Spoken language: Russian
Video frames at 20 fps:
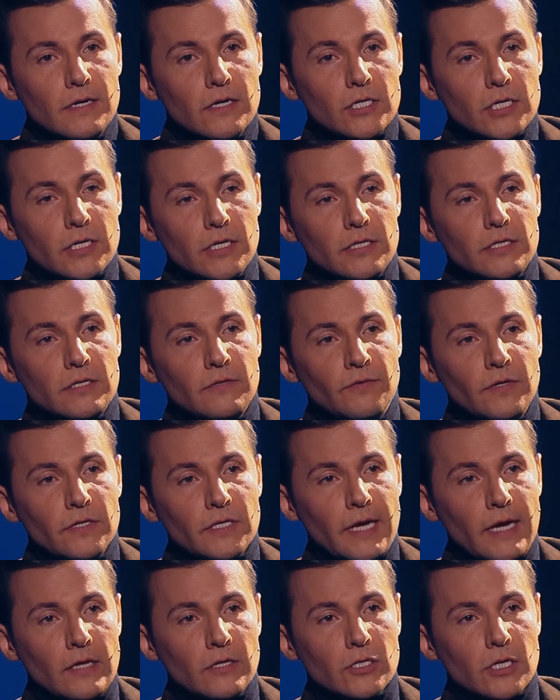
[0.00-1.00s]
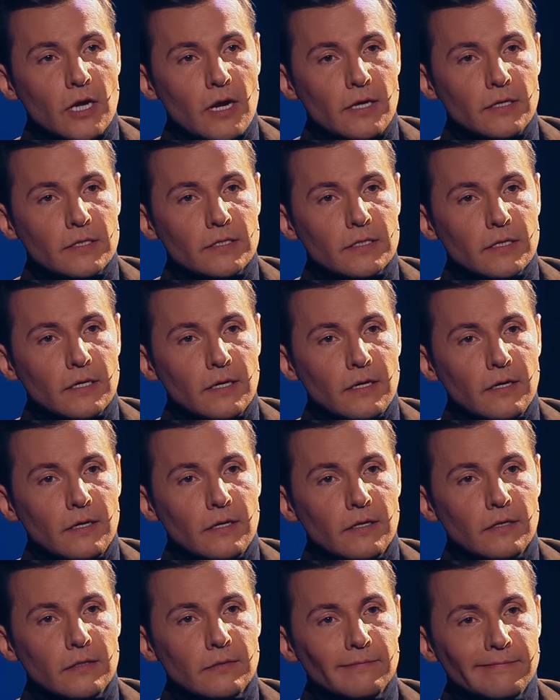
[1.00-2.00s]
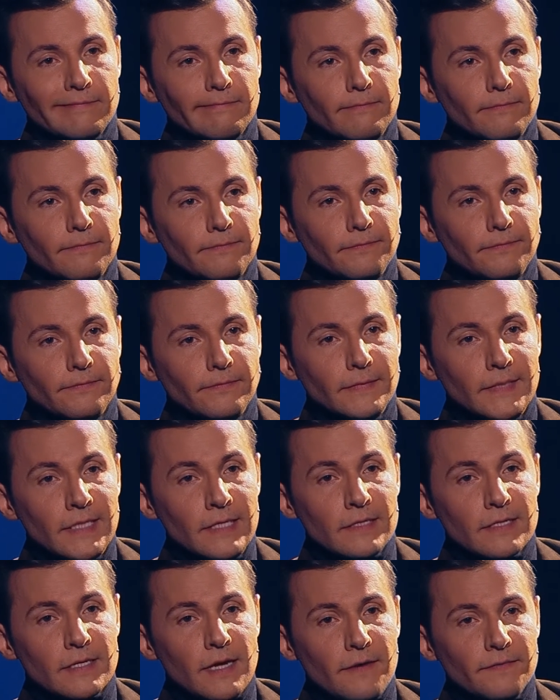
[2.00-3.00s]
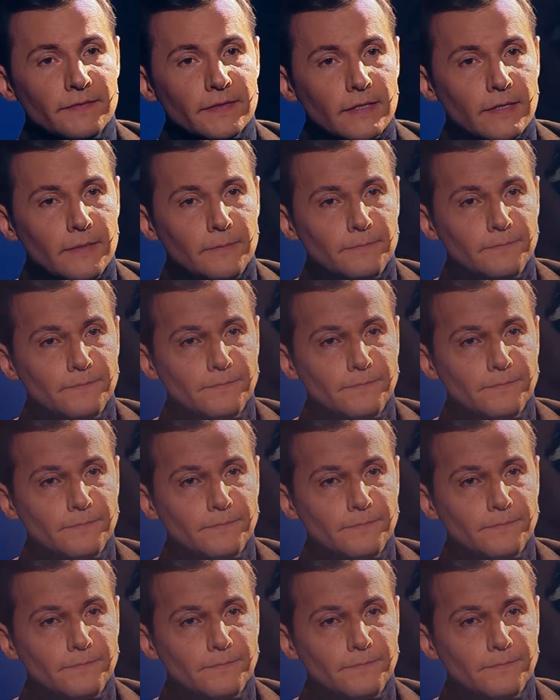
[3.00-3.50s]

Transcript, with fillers: Жизнь ведь кончается не завтра.